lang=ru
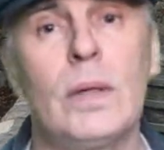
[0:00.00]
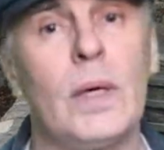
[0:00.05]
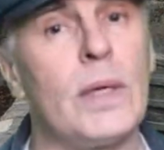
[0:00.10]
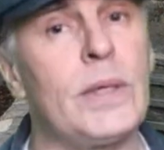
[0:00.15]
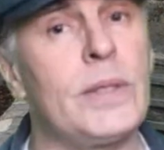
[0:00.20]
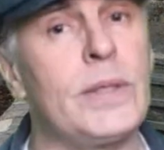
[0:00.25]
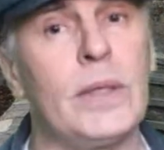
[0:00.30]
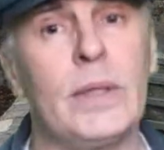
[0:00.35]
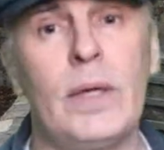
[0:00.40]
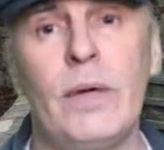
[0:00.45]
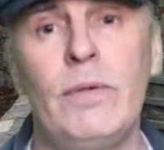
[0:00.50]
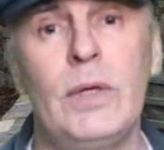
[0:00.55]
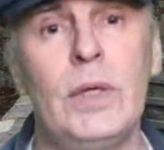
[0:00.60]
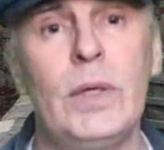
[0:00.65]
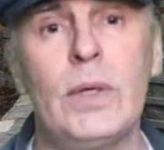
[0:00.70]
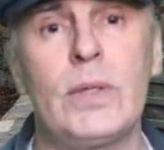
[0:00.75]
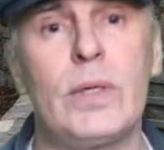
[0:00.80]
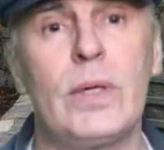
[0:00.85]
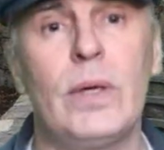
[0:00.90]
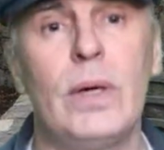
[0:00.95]

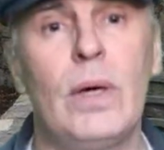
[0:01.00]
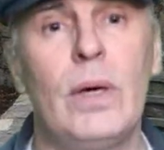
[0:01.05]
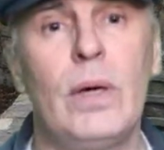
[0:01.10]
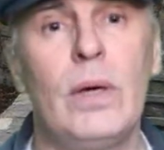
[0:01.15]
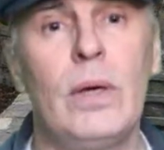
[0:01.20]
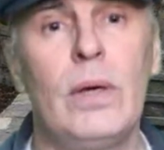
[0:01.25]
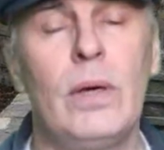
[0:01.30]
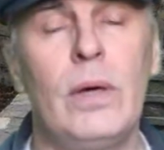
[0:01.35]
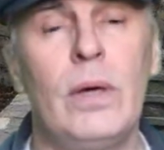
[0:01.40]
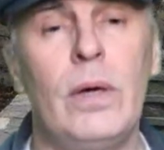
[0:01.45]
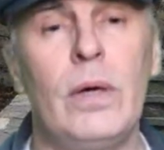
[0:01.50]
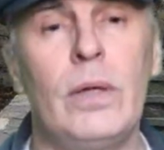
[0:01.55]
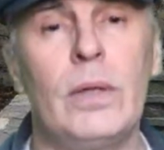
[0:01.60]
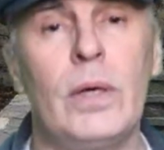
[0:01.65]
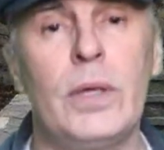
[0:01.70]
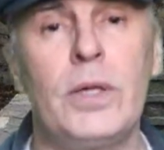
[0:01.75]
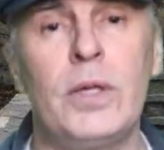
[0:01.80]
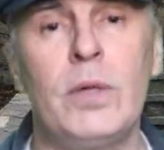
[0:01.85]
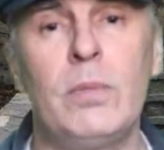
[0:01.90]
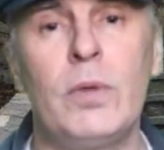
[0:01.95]
остановитесь,
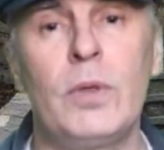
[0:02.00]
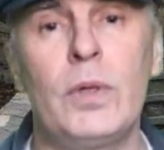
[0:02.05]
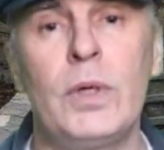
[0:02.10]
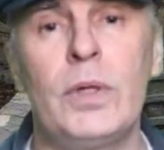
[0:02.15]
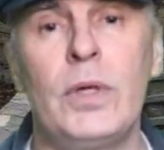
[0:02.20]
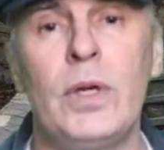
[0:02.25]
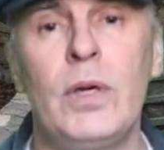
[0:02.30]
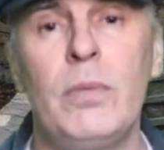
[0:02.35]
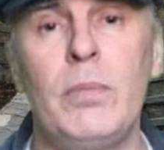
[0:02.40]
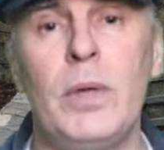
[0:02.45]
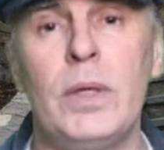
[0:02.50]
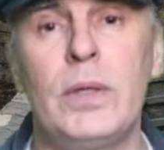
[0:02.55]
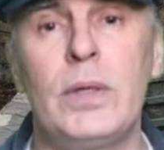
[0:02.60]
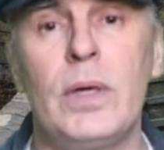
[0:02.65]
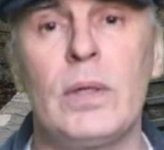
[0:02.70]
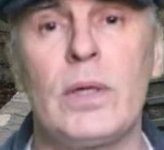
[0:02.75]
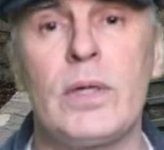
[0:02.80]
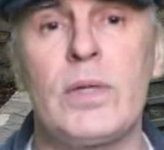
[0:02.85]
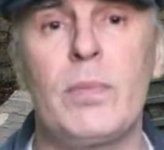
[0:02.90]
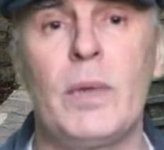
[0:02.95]
иначе будете иметь
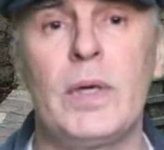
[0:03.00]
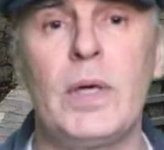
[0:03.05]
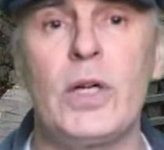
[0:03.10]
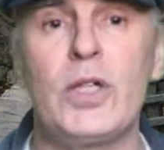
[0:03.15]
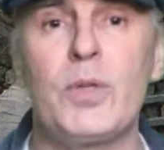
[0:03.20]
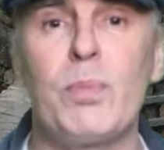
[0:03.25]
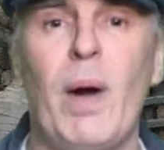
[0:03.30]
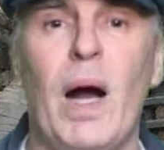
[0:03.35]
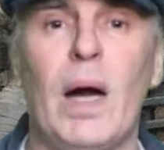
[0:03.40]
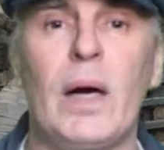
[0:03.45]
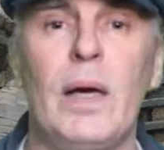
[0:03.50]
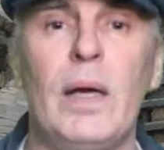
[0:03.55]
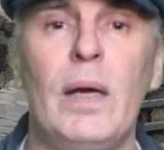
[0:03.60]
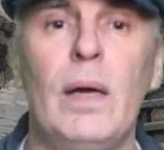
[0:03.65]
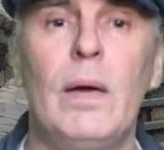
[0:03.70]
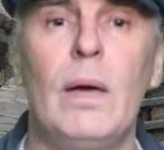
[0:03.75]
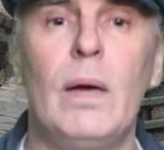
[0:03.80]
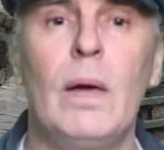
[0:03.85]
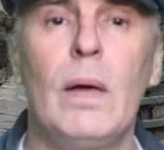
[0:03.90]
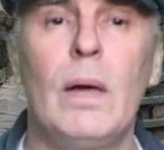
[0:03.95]
дело с моей шпагой.
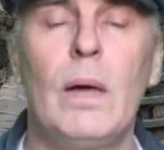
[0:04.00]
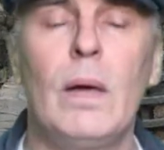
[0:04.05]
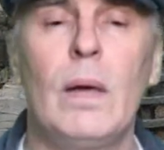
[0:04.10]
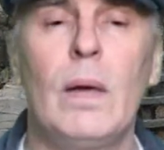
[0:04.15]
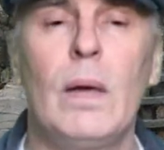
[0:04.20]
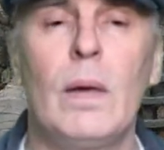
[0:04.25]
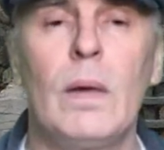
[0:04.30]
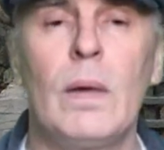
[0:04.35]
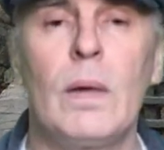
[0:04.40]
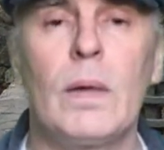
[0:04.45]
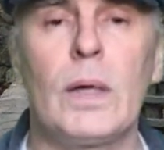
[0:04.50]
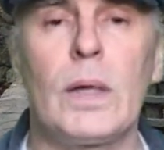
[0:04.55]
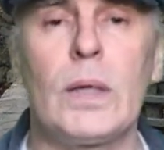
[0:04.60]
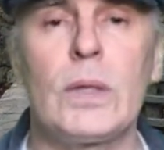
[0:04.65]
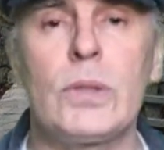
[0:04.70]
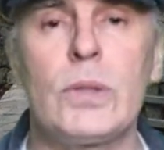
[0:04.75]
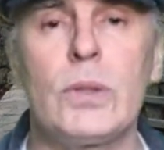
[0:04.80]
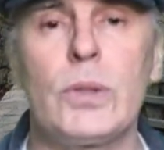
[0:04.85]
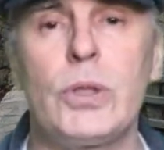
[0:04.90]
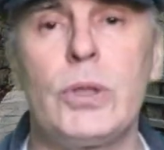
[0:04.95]

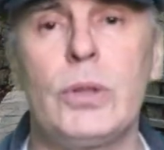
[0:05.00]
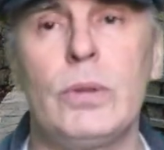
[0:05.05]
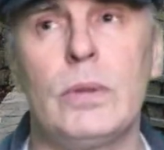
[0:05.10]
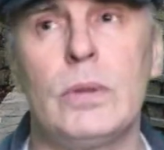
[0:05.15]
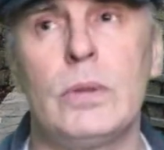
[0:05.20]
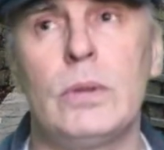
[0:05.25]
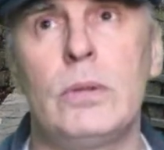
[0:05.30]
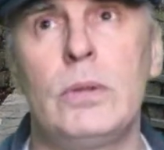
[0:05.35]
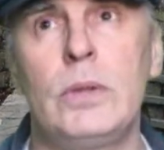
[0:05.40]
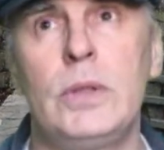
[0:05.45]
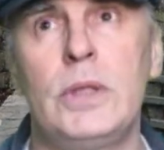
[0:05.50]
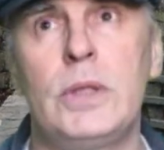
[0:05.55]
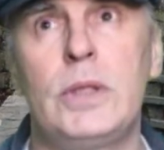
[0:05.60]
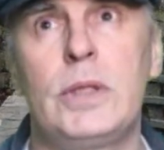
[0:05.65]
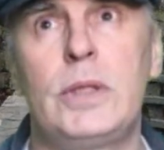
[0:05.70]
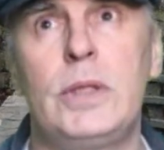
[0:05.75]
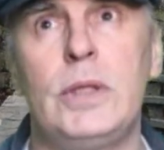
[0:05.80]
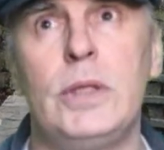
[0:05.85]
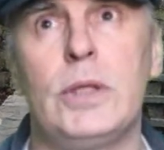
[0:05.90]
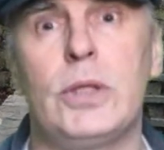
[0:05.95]
Грызучего,
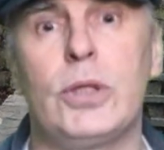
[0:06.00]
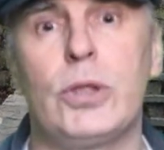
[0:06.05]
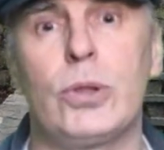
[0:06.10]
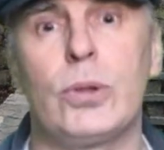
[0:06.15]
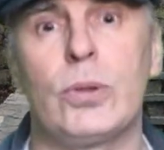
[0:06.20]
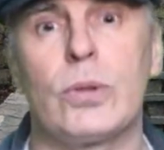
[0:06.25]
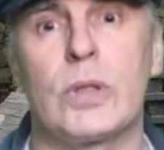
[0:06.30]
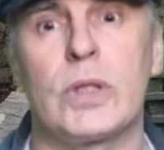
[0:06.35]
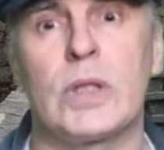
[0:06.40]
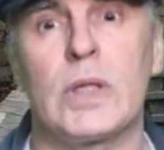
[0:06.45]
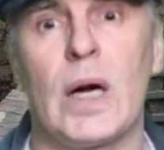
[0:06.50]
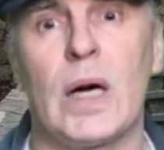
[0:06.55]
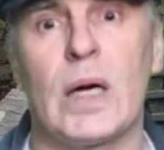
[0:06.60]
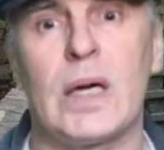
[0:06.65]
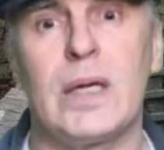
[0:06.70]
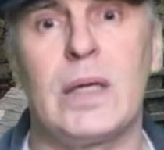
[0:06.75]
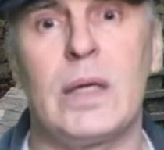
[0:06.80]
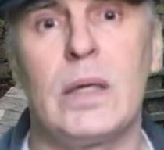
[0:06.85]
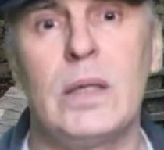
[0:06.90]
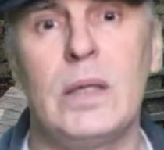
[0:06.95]
уйди,
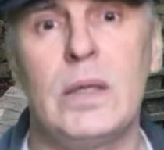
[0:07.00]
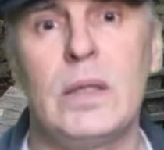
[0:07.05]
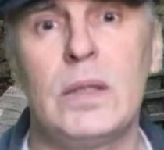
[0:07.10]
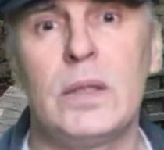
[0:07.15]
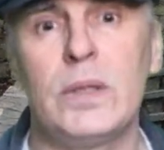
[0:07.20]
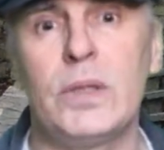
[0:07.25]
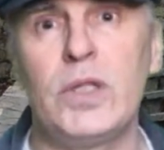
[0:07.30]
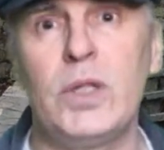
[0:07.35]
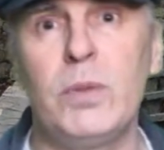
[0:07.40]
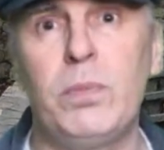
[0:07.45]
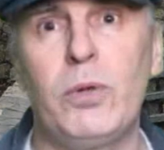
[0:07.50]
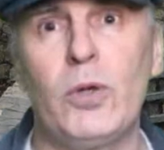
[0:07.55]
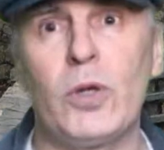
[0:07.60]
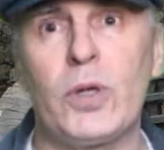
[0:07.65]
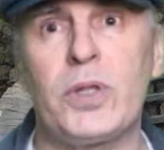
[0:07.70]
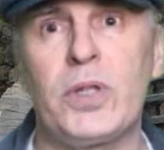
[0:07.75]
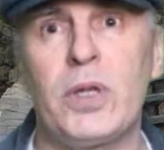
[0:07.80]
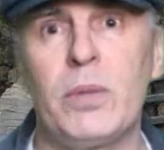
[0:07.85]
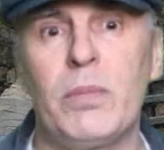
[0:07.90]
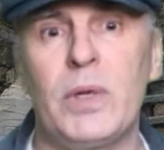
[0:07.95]
чужак. Не
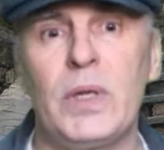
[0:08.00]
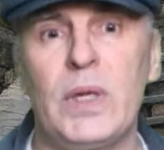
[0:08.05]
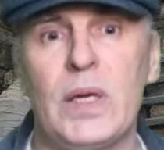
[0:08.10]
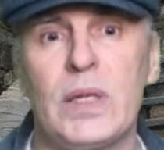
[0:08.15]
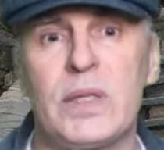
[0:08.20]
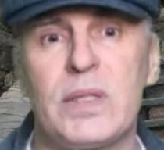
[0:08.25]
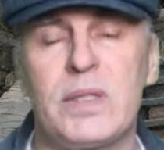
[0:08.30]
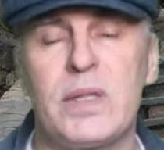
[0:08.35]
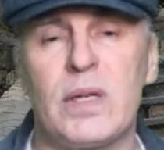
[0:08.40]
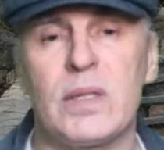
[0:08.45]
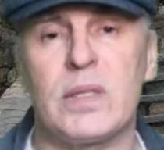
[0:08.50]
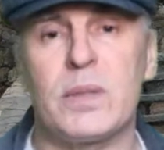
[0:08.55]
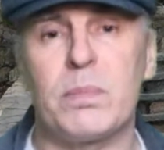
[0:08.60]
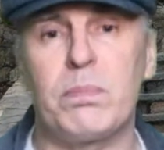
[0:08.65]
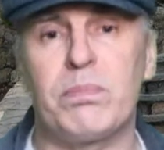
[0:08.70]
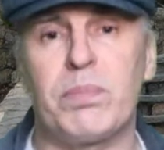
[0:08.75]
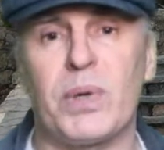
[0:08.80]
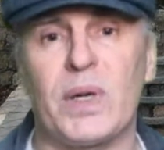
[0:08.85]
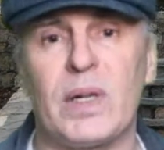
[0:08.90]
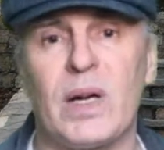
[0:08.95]
порти мне здесь
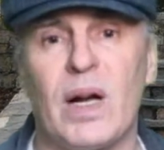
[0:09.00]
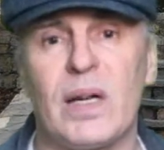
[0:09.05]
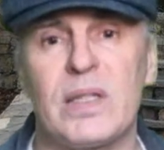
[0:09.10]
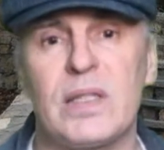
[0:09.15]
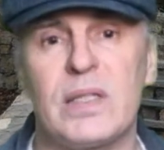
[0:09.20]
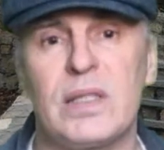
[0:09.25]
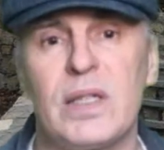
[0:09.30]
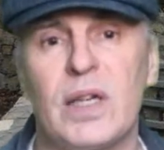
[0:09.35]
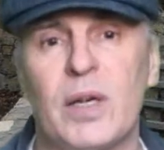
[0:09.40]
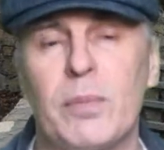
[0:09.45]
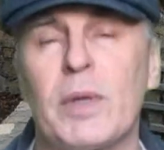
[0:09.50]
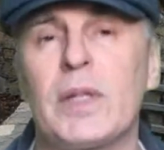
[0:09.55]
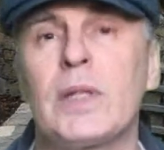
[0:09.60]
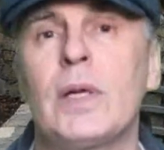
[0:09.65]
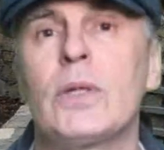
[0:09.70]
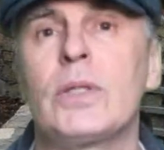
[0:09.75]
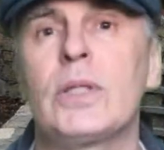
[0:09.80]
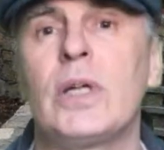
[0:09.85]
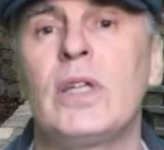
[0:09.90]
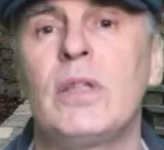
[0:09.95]
праздник,
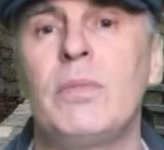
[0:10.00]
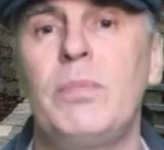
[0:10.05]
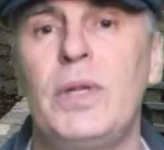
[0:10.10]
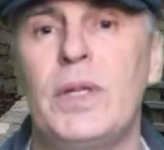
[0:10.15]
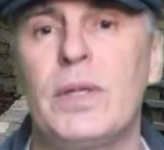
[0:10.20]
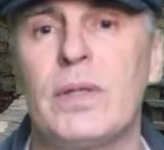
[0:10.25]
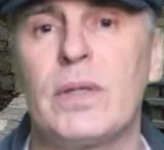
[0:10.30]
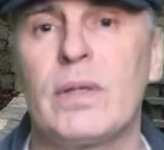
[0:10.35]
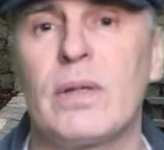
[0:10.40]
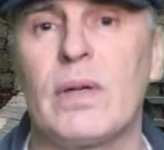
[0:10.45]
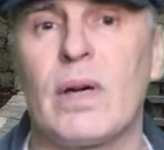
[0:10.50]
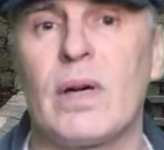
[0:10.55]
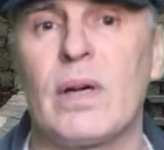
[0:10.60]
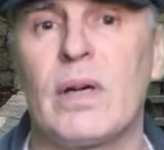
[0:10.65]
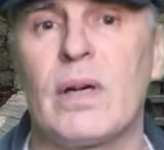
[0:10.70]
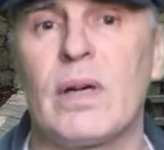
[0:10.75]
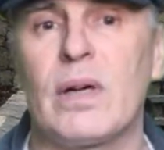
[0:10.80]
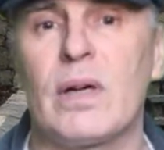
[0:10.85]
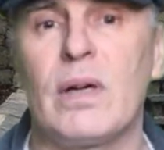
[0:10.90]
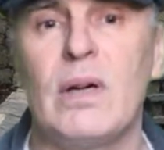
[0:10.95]
продолжает бить
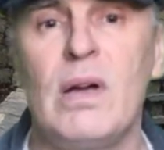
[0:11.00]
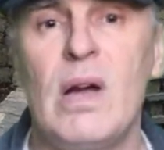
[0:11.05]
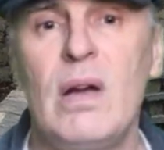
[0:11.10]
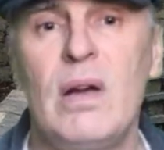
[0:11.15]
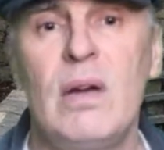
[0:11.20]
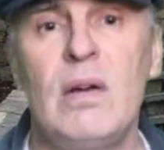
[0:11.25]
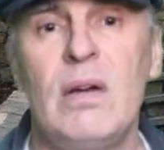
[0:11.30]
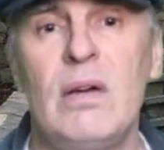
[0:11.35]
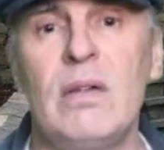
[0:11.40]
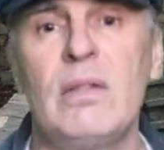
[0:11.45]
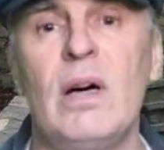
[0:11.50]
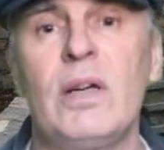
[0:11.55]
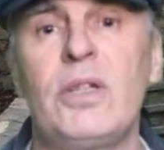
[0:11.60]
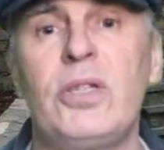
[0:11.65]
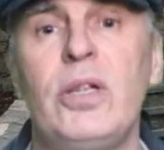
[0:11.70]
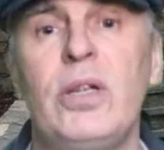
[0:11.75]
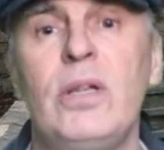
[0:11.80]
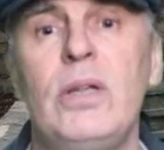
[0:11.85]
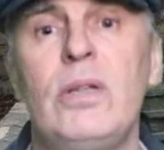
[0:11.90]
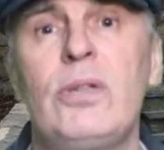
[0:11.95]
кры-кры,
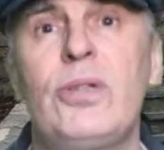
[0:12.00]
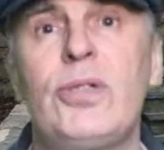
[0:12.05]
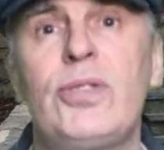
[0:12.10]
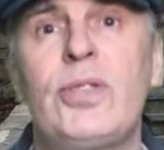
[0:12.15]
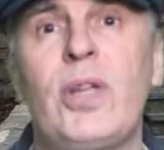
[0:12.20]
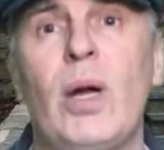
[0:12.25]
иначе и с